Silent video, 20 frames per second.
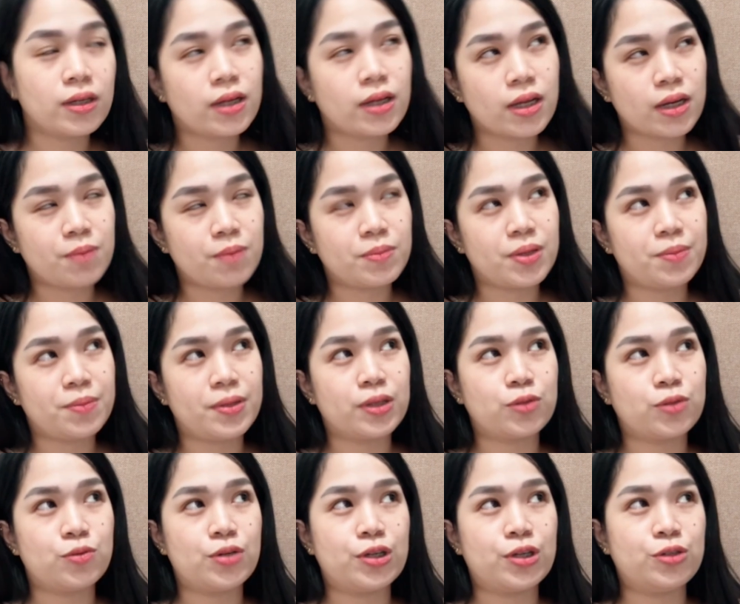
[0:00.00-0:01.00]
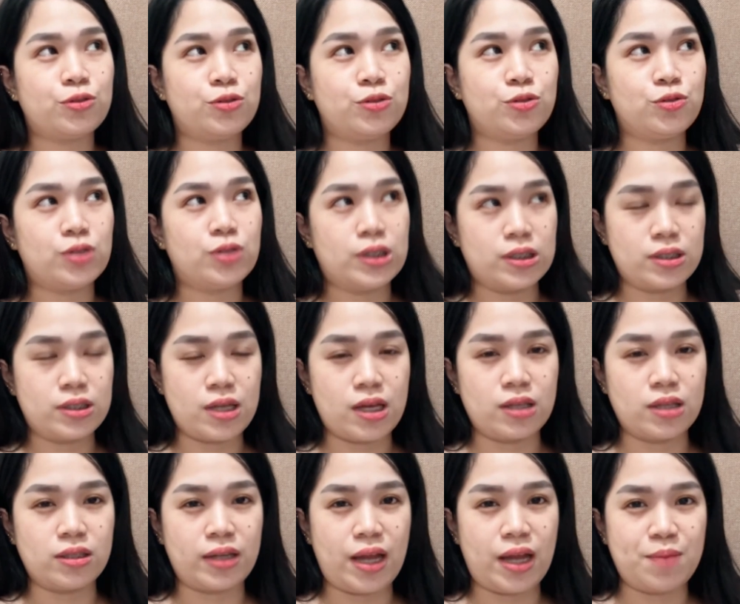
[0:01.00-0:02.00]
nararamdaman ko ngayon during
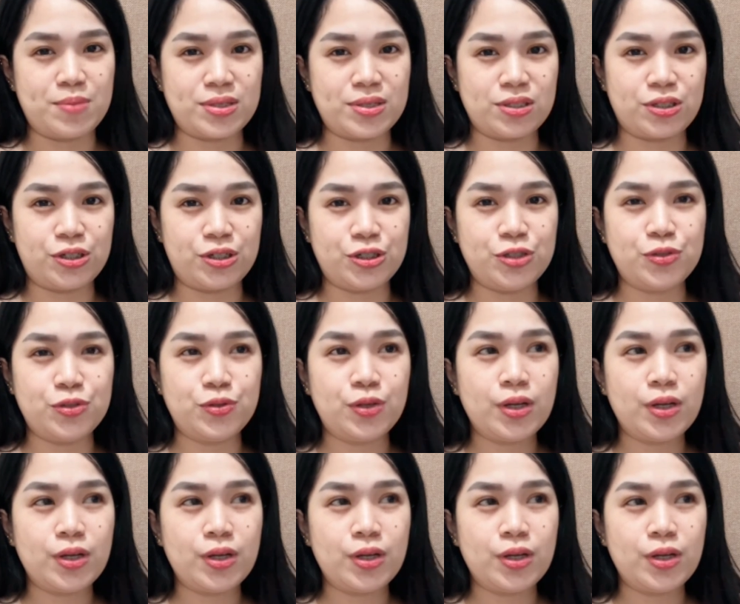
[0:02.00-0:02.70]
second trimester, yung